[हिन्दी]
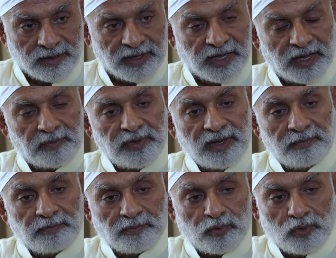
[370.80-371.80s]
ये भी
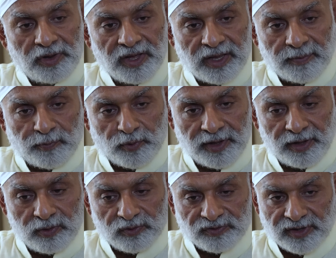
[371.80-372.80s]
पूरी की पूरी
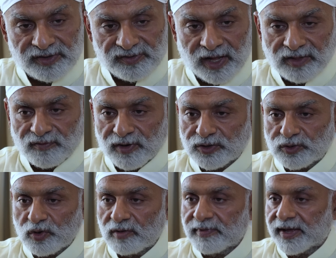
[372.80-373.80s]
उसके साथ
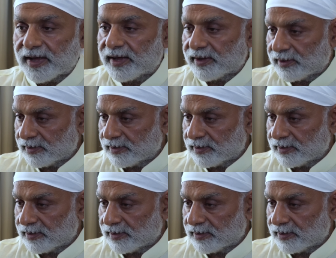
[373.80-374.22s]
वर्तुल में है